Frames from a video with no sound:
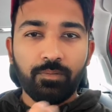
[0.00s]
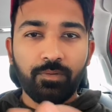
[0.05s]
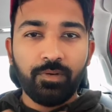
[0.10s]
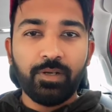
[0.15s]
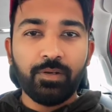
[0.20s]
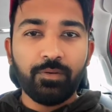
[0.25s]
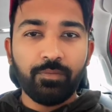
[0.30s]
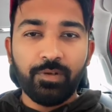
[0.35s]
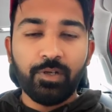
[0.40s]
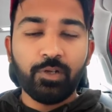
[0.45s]

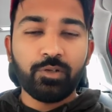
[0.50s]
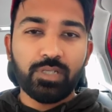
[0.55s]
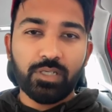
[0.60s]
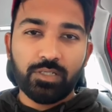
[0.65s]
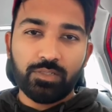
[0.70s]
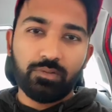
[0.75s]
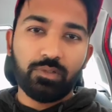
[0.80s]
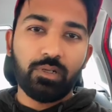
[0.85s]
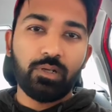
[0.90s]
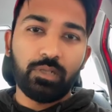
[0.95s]
వీడియో వీడియో
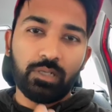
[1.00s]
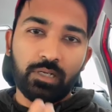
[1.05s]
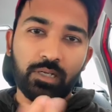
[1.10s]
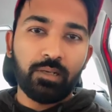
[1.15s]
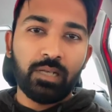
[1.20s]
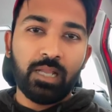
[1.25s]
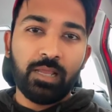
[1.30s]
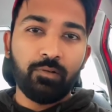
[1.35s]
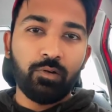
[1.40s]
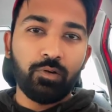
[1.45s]

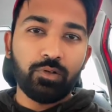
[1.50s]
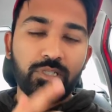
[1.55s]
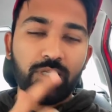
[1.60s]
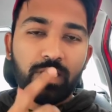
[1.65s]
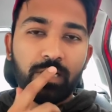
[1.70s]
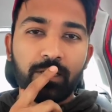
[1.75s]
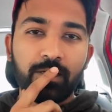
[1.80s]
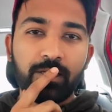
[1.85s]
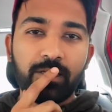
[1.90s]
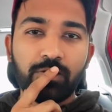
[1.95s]
చేస్తున్నానంటే లైవ్లో
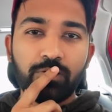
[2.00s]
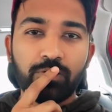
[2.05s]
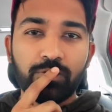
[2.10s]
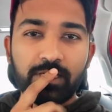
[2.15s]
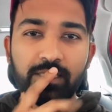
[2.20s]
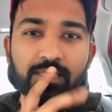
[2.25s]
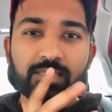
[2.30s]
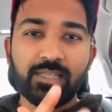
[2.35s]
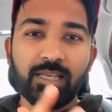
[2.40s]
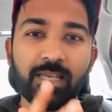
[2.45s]
వచ్చానంటే టు
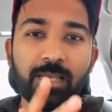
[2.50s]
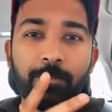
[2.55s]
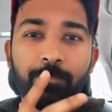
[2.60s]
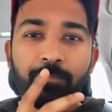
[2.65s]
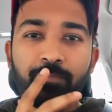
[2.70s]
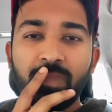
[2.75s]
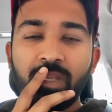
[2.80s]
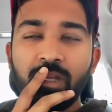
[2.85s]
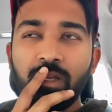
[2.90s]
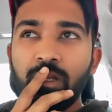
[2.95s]
జస్ట్ సే
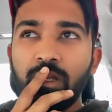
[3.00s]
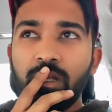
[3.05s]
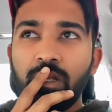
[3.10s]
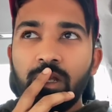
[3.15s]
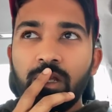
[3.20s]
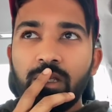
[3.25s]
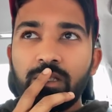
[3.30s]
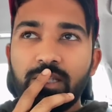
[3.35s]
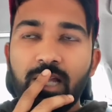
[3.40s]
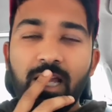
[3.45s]

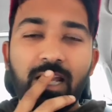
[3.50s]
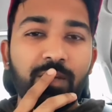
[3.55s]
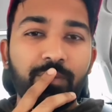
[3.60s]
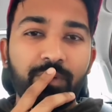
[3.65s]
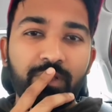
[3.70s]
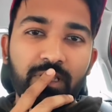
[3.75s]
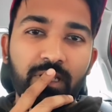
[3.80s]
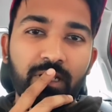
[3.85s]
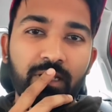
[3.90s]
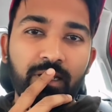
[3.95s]

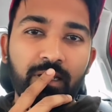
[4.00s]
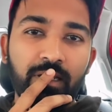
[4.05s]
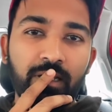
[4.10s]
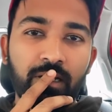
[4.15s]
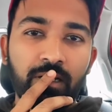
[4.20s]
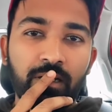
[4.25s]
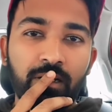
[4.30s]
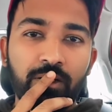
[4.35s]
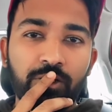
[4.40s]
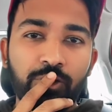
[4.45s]
చాలామంది అండి
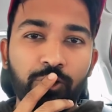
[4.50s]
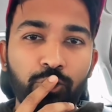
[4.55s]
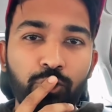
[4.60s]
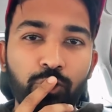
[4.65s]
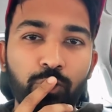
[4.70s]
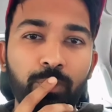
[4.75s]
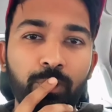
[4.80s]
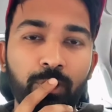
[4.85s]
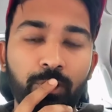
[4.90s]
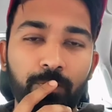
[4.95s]

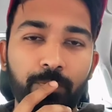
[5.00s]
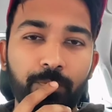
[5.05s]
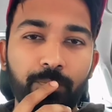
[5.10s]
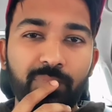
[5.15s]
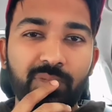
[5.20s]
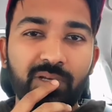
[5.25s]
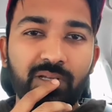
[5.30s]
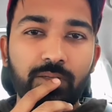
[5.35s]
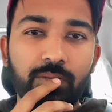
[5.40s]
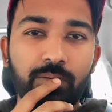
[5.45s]
యూట్యూబ్లో
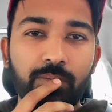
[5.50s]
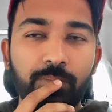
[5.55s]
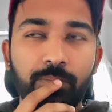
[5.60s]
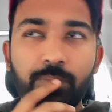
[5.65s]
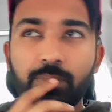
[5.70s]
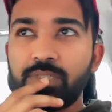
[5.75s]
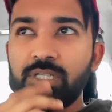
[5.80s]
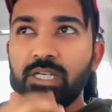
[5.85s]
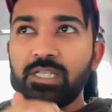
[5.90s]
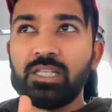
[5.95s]

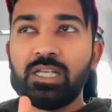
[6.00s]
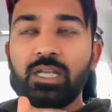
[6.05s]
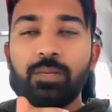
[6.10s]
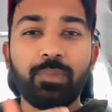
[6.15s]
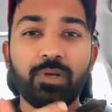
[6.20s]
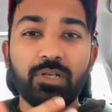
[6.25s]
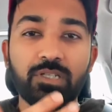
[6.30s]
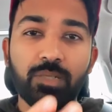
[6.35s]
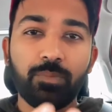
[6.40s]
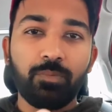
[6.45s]

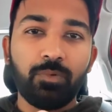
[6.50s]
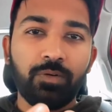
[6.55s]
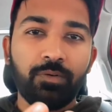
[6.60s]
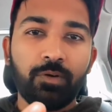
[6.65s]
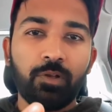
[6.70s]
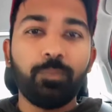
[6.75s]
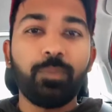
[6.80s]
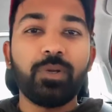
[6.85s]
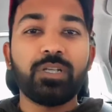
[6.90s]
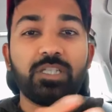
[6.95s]
చైతన్య పరిచయం ఉన్న
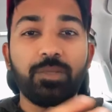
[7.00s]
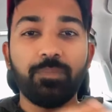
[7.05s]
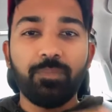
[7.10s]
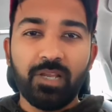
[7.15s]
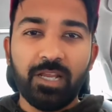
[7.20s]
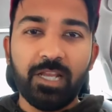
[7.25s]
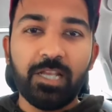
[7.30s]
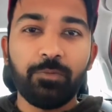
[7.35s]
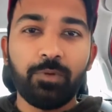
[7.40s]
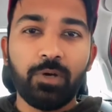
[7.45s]
వాళ్ళు పరిచయం
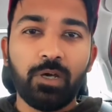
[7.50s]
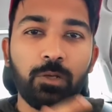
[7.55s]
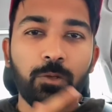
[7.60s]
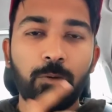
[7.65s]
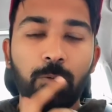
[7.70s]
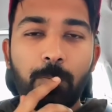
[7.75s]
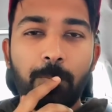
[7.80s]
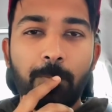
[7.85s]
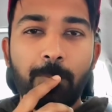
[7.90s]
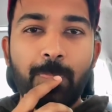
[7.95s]
లేని
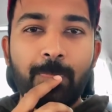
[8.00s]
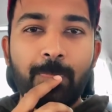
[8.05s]
వాళ్ళు